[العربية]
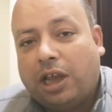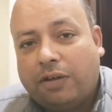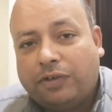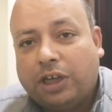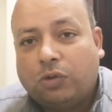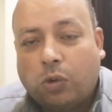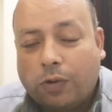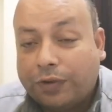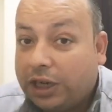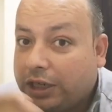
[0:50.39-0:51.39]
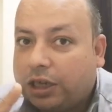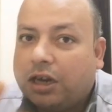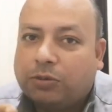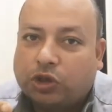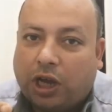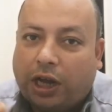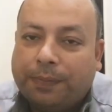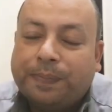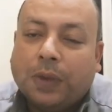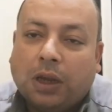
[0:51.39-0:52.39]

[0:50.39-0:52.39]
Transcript: افيد وهو فعلا كلامه صح